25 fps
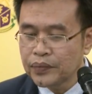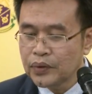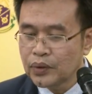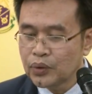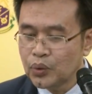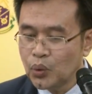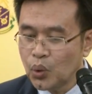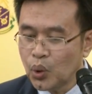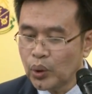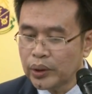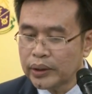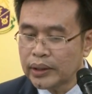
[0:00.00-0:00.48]

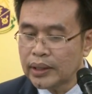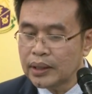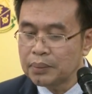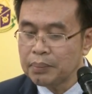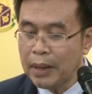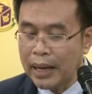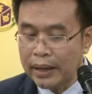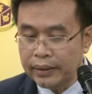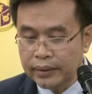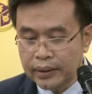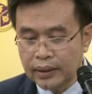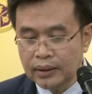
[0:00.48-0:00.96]
ตรวจเงิน
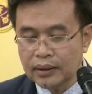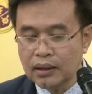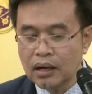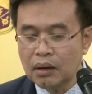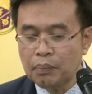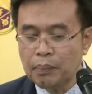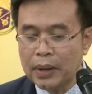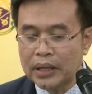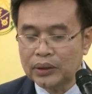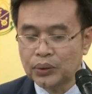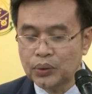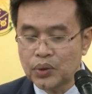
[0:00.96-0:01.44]
แผ่นดินเข้า
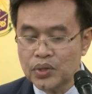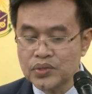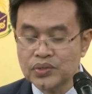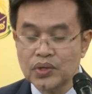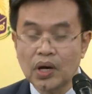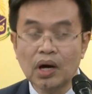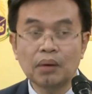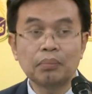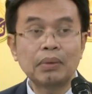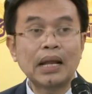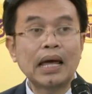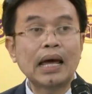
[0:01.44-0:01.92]
ไปตรวจส
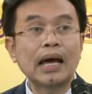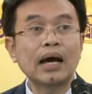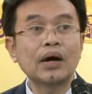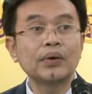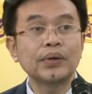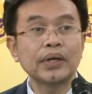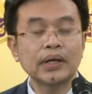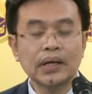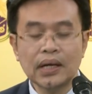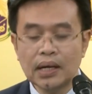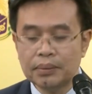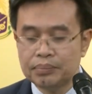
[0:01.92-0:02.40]
อบแล้ว
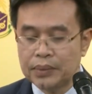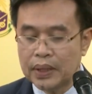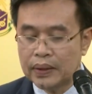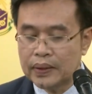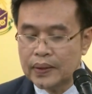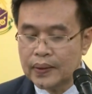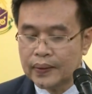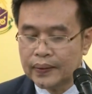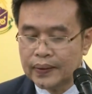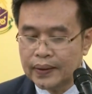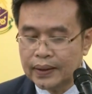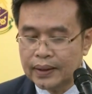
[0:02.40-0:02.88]
นะครับใน
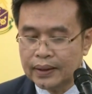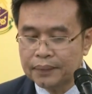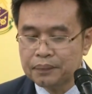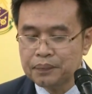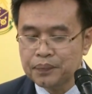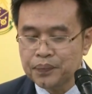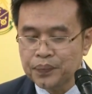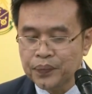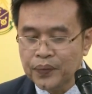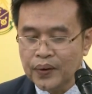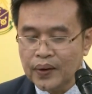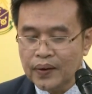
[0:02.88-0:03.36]
เรื่องนี้
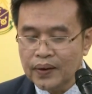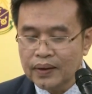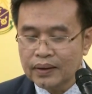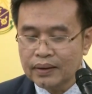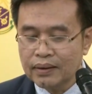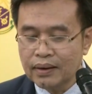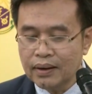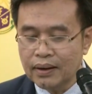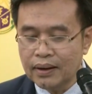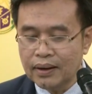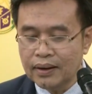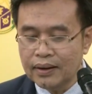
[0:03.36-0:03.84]

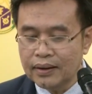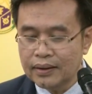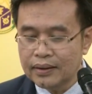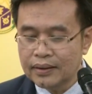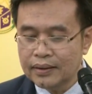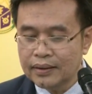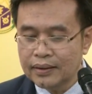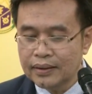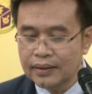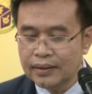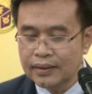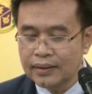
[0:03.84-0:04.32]
ก็
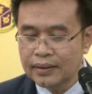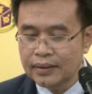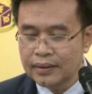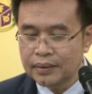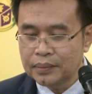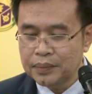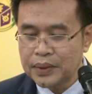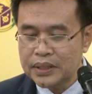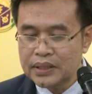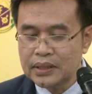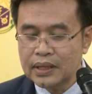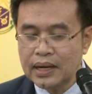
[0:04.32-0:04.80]

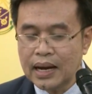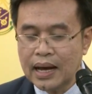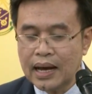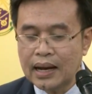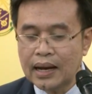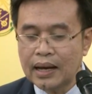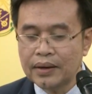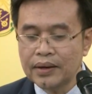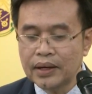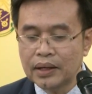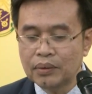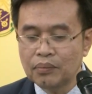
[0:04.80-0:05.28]
พิจารณา
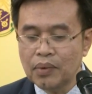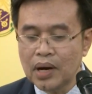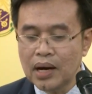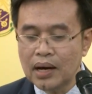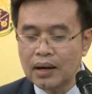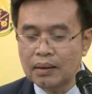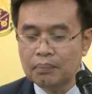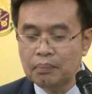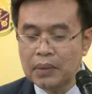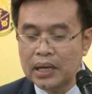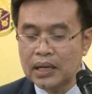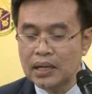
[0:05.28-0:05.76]
แล้วเห็นว่า
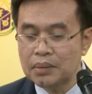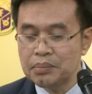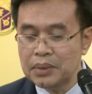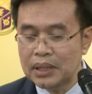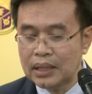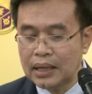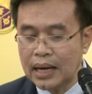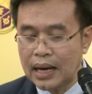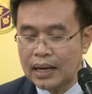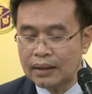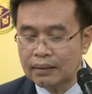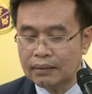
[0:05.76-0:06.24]
ไม่ได้มี
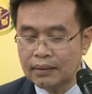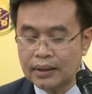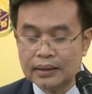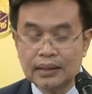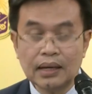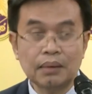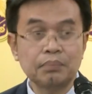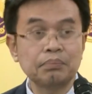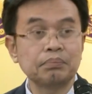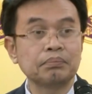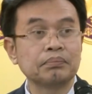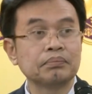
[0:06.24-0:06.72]
การกระ
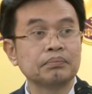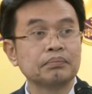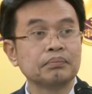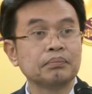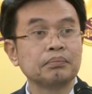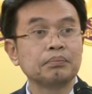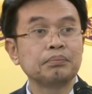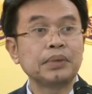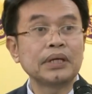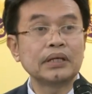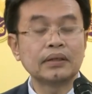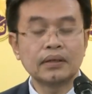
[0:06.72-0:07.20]

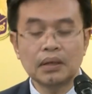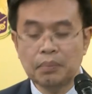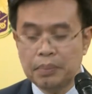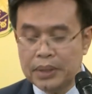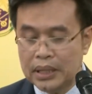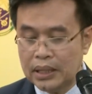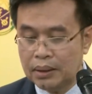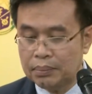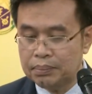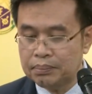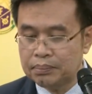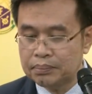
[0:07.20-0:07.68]
ทำผิดระ
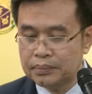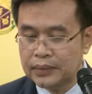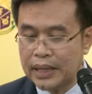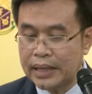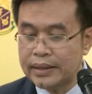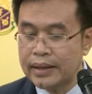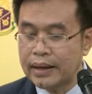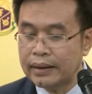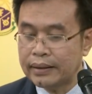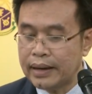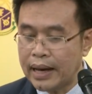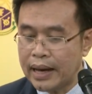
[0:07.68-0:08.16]
เบียบแต่อ
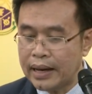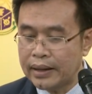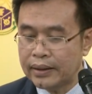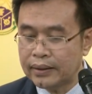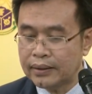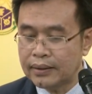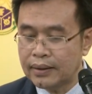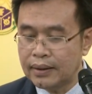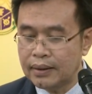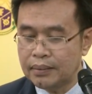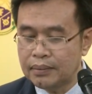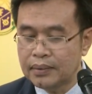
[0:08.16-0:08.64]
ย่างใด
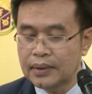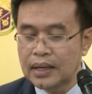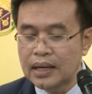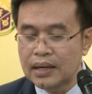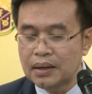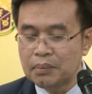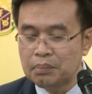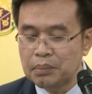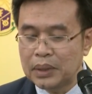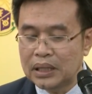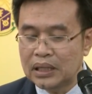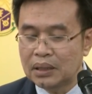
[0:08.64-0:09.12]
ก็
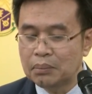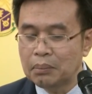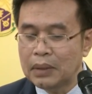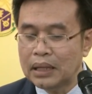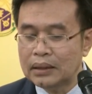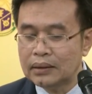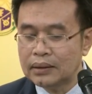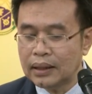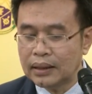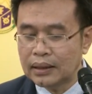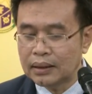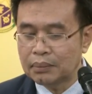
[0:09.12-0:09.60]
มีม
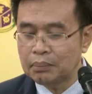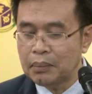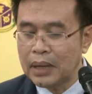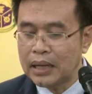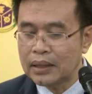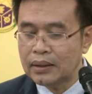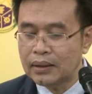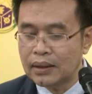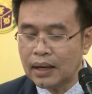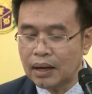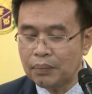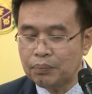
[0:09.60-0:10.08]
ติไม่
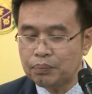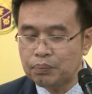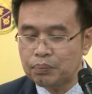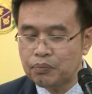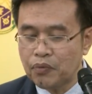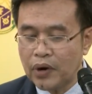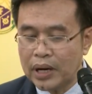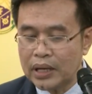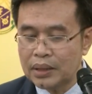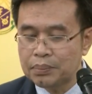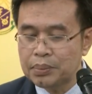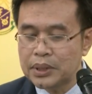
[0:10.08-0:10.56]
รับ
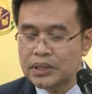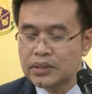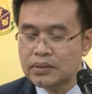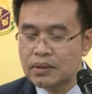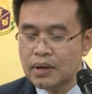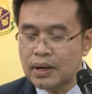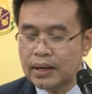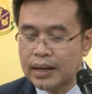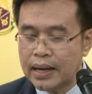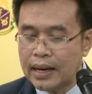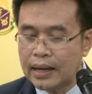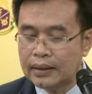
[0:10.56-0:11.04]
ไว้พิจา
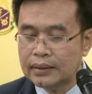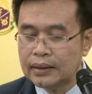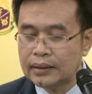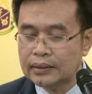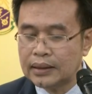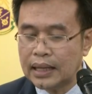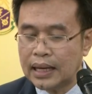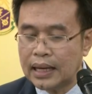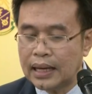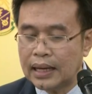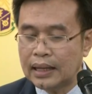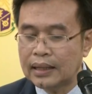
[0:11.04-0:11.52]
รณาตั้ง
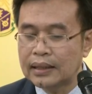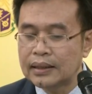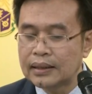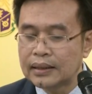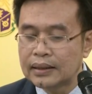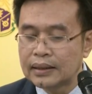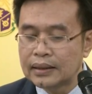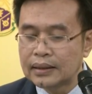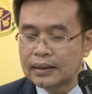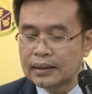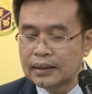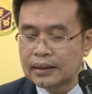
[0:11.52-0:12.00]
แต่
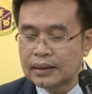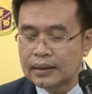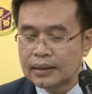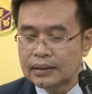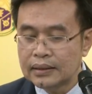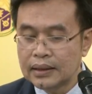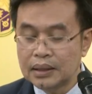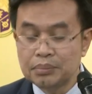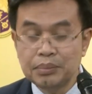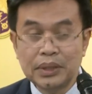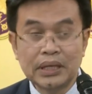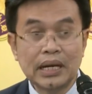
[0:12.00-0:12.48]

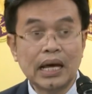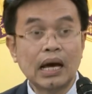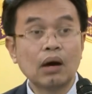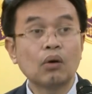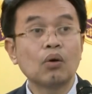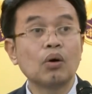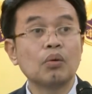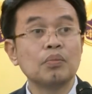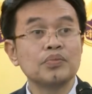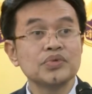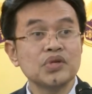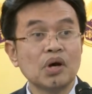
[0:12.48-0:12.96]
เดือนมีนาค
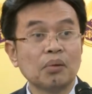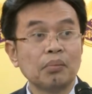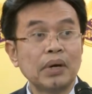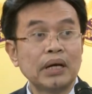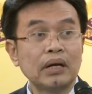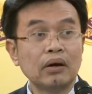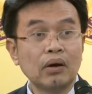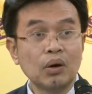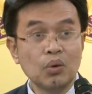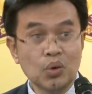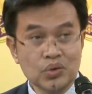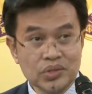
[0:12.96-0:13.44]
ม
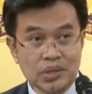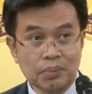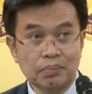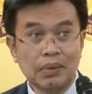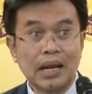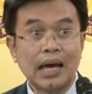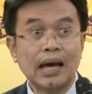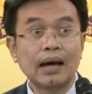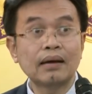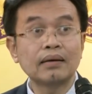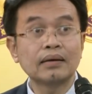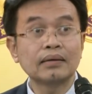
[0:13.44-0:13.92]
2560
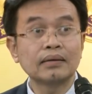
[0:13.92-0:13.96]
แล้ว